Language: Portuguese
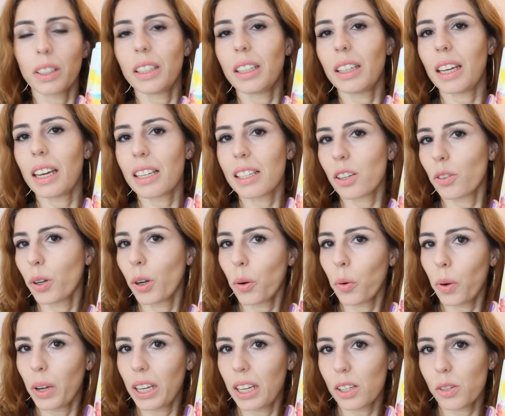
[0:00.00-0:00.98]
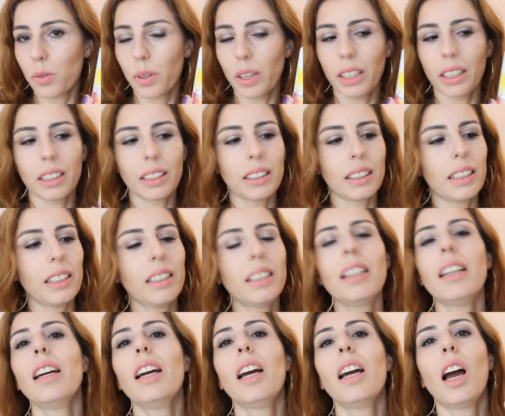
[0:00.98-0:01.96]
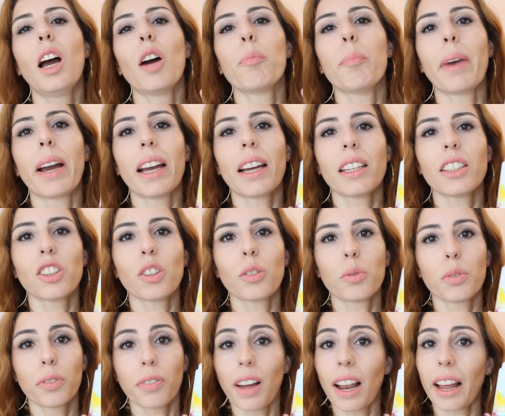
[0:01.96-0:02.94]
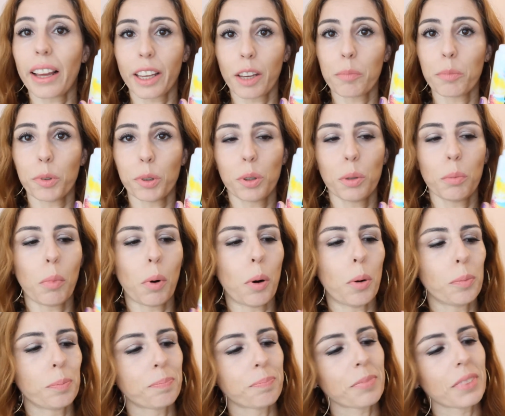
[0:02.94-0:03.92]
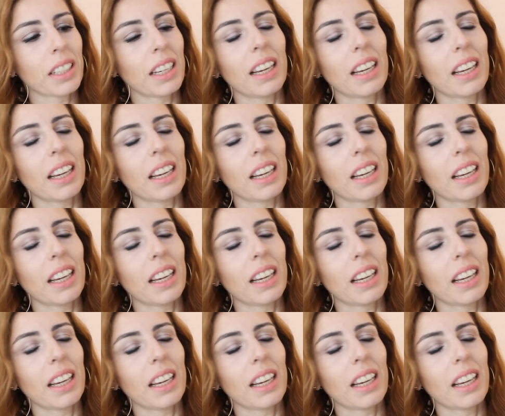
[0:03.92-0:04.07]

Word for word: E esse eu não conheço ainda, mas já ouvi falar que é muito bom.